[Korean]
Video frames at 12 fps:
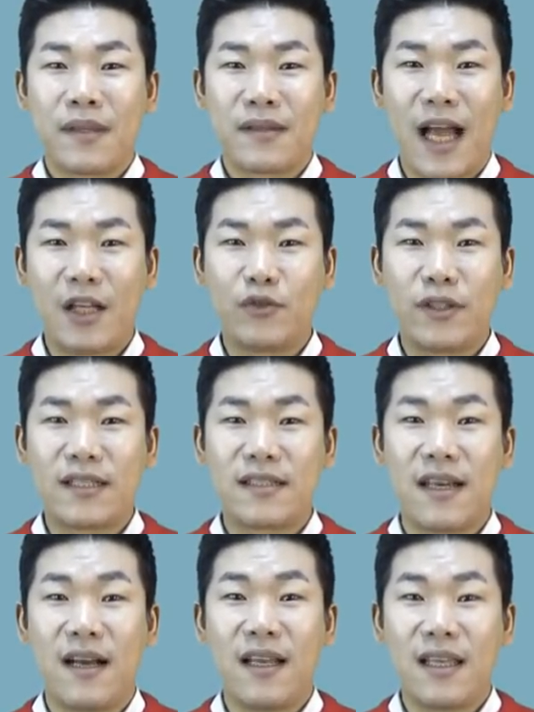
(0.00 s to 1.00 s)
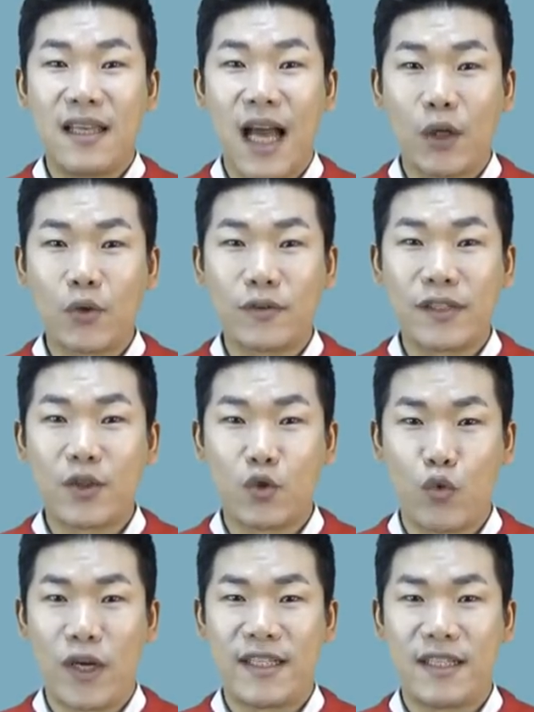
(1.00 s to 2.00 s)
다주택자 양도세
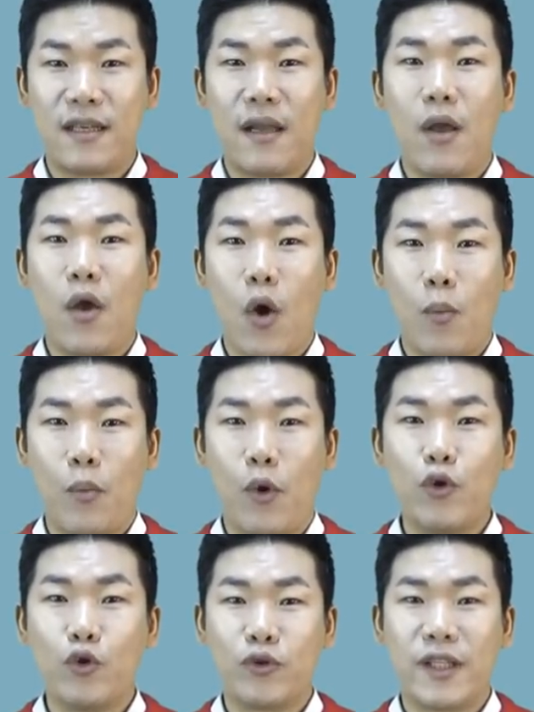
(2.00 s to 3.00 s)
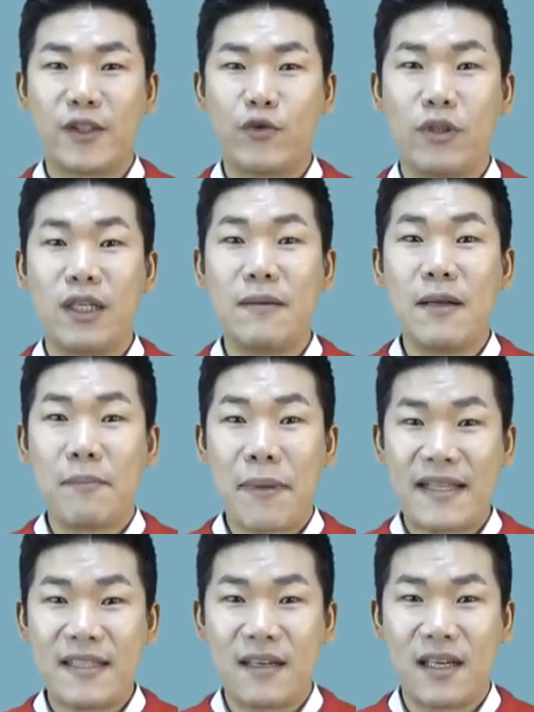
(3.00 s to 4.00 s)
중과 시 보유주택 수를
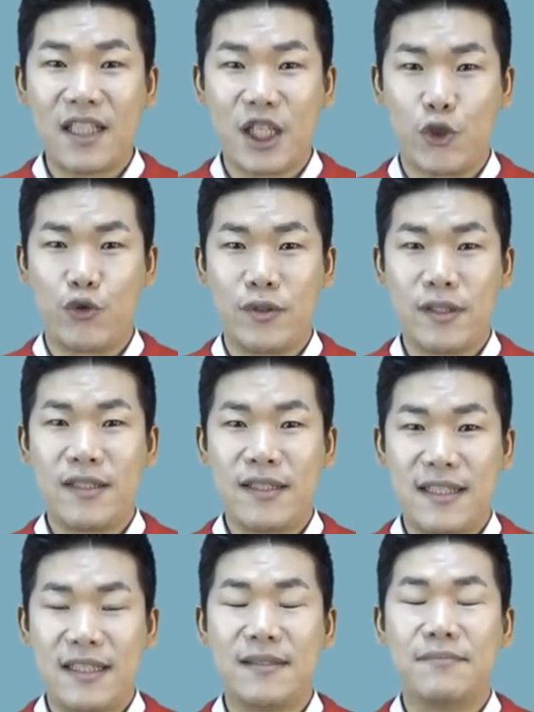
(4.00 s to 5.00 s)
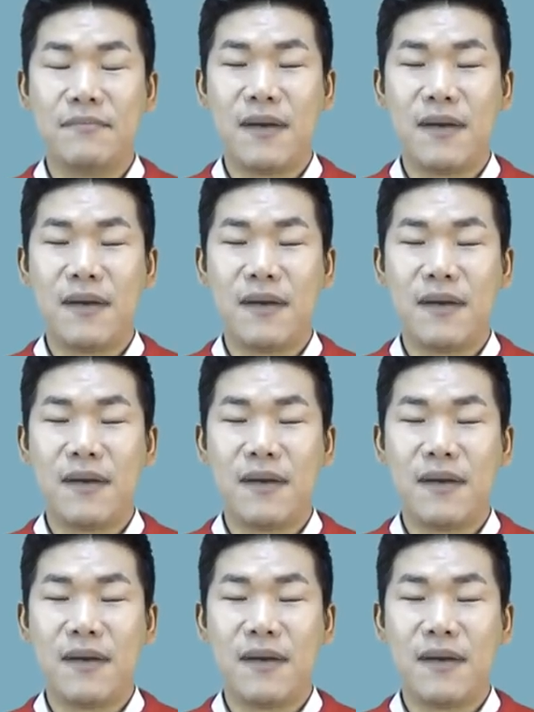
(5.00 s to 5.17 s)
판정하는 기준 지금